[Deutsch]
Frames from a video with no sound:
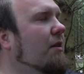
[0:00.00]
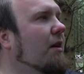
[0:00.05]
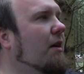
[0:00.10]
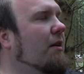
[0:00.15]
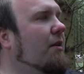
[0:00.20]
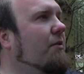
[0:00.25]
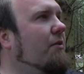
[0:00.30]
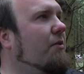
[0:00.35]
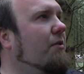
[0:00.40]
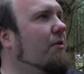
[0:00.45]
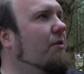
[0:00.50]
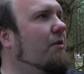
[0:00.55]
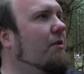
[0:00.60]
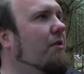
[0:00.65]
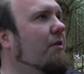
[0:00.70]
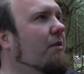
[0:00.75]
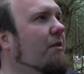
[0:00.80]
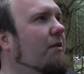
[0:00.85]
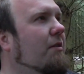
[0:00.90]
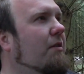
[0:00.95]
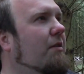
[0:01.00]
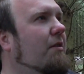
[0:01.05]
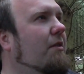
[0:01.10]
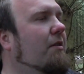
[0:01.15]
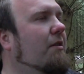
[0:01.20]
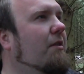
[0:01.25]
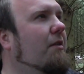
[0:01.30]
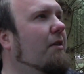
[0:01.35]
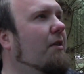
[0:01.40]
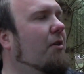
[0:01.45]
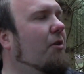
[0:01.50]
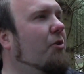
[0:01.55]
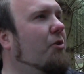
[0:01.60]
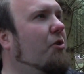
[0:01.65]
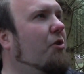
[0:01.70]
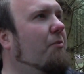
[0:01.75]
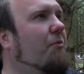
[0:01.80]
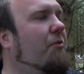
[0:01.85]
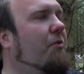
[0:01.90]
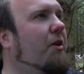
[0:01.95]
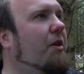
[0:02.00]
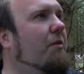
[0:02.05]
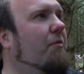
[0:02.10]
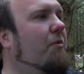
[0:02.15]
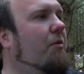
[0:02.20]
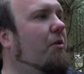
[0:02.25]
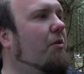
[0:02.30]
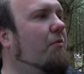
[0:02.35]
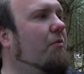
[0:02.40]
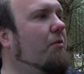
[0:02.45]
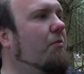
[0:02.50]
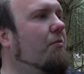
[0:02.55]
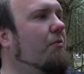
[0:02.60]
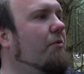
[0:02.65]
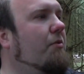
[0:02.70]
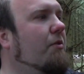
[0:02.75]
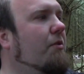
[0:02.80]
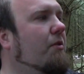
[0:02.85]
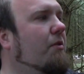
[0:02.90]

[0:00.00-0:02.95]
Also, heute kommt 4, morgen 5.